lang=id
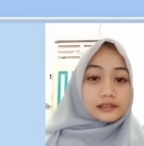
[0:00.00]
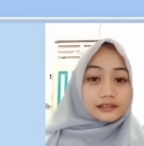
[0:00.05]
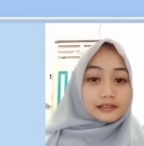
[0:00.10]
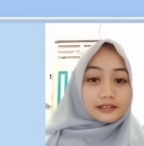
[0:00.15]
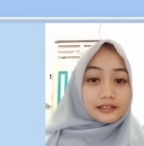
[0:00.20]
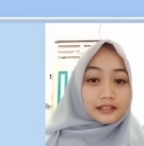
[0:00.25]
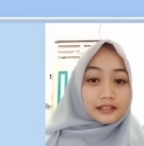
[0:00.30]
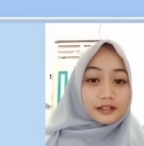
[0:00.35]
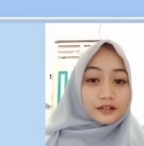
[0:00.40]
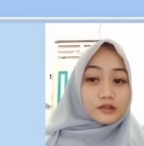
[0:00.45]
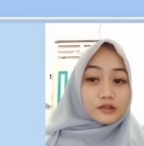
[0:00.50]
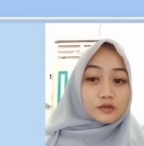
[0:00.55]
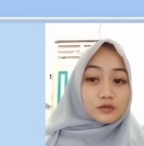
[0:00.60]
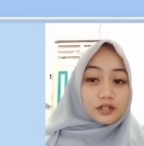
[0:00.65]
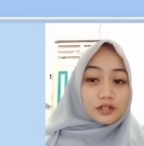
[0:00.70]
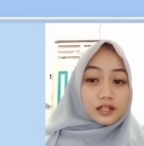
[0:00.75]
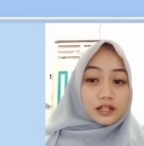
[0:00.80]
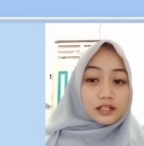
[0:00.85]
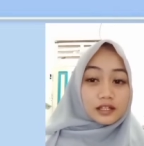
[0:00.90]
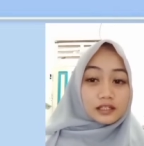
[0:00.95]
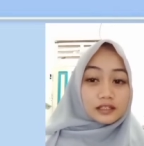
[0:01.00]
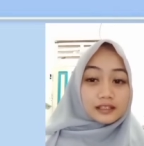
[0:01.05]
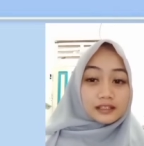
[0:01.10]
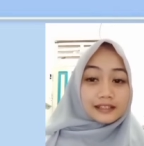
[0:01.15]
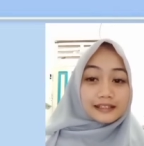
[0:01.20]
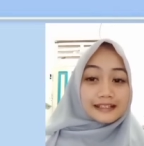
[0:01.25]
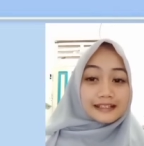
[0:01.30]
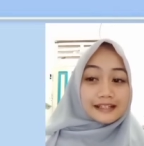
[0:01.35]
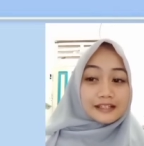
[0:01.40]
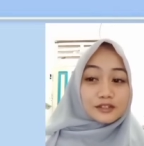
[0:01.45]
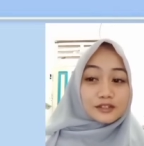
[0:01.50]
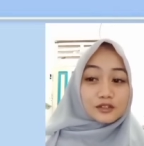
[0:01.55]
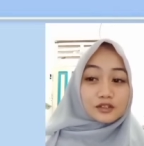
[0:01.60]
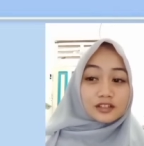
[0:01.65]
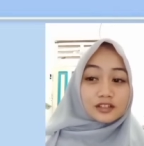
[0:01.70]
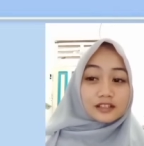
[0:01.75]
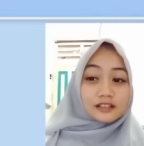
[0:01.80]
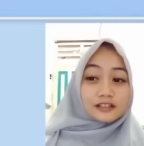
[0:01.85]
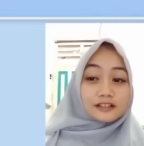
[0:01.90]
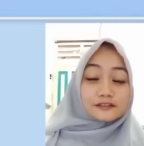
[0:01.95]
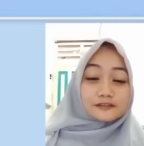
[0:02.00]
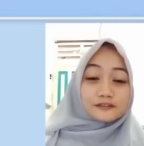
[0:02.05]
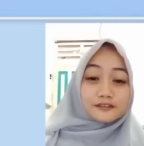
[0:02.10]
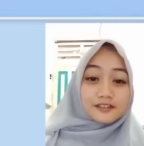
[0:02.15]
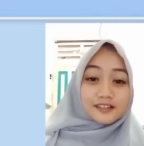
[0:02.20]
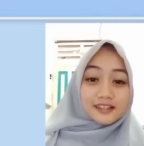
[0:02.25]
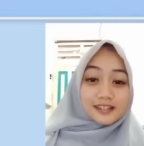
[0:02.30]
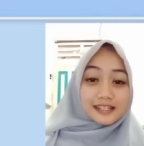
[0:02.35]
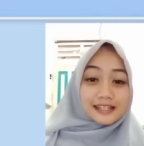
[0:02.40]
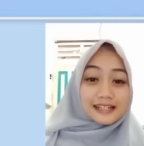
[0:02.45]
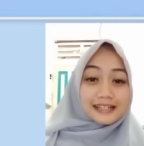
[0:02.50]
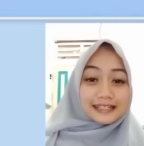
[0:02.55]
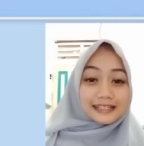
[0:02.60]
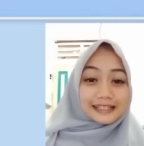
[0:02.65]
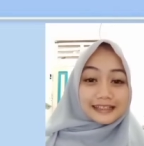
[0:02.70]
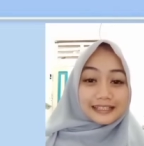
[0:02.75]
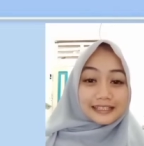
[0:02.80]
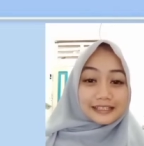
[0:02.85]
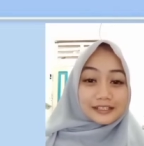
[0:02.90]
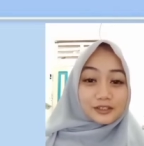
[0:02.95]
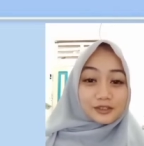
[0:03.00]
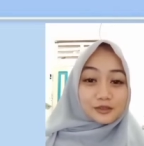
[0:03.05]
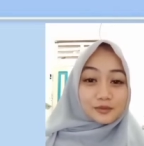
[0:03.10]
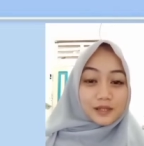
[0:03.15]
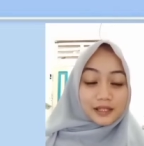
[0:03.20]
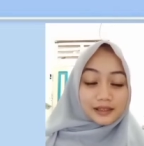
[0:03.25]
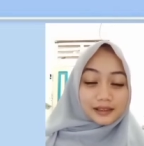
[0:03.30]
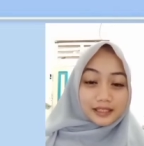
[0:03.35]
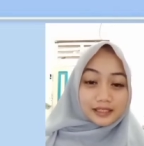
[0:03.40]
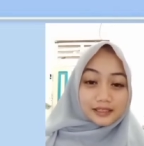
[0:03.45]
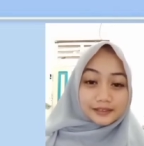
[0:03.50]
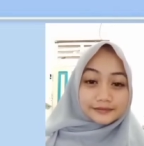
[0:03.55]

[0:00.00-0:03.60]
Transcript: Jika sudah, kita lanjut ke fungsi dari tari jubata.